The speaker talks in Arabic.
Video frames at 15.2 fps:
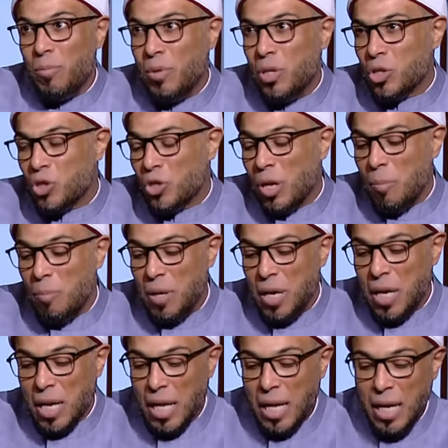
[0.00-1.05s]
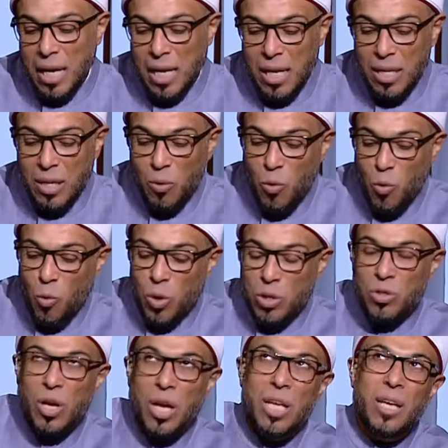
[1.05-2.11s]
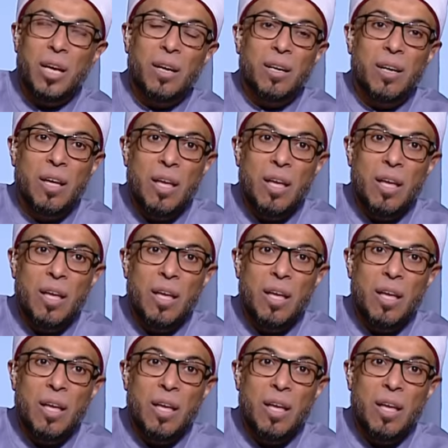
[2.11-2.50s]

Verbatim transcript: لاسطبل الخيل كده وهو صغير